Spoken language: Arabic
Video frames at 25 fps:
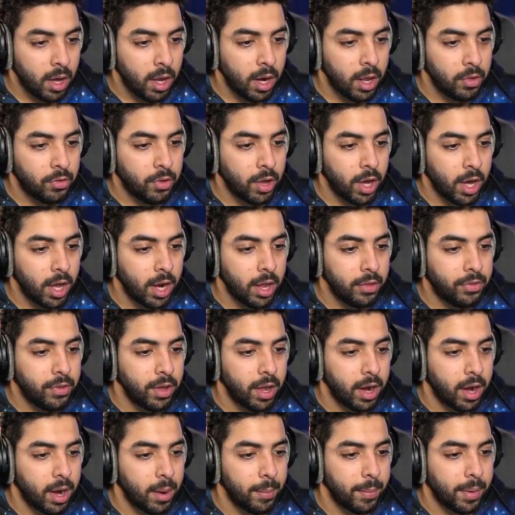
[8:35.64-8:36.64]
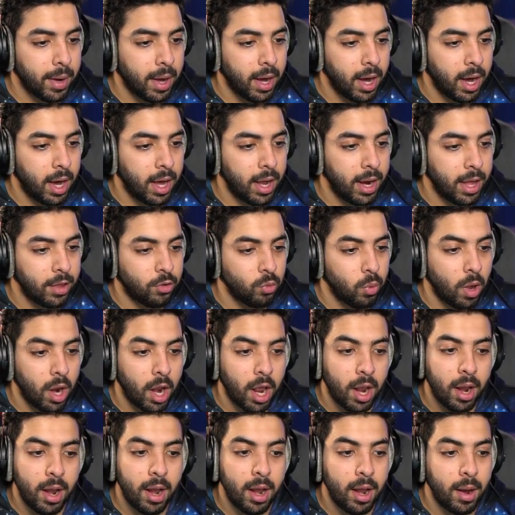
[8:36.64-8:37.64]
هانت هانت يا الربع هانت
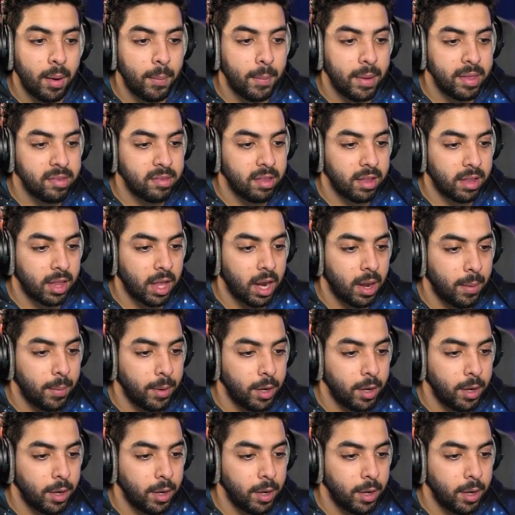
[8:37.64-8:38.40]
والله المنزل طلع